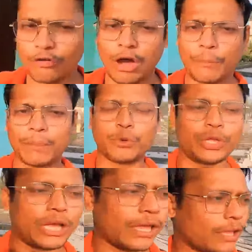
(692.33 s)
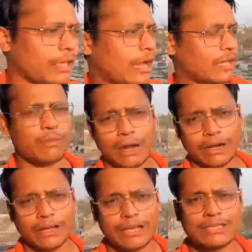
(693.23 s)
और वहाँ पर आपको दिखाएंगे कि यहाँ की
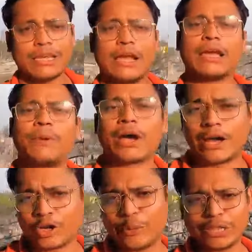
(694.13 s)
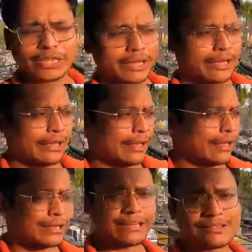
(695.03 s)
मार्केट कैसे है क्या क्या हमें खाने को मिलता है
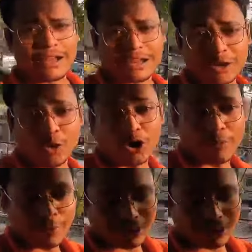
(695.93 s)
किस तरह के लोग हमें